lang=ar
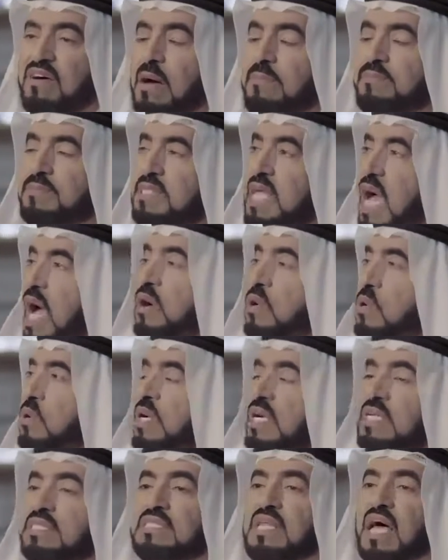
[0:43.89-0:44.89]

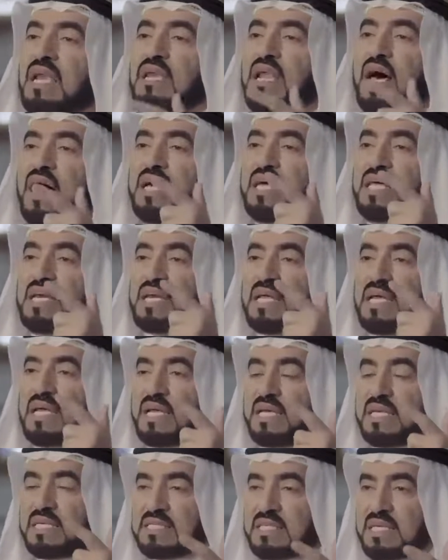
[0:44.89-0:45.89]
فابتغوا عند الله
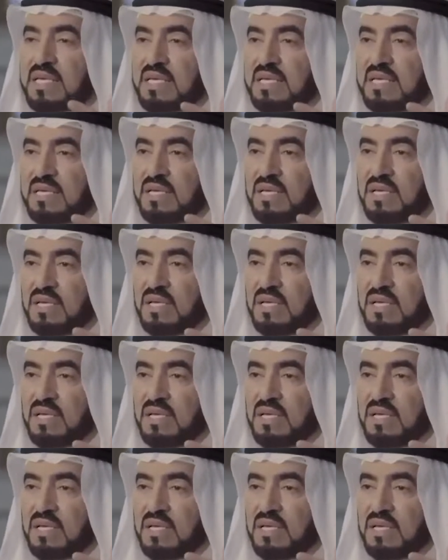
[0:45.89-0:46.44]
الرزق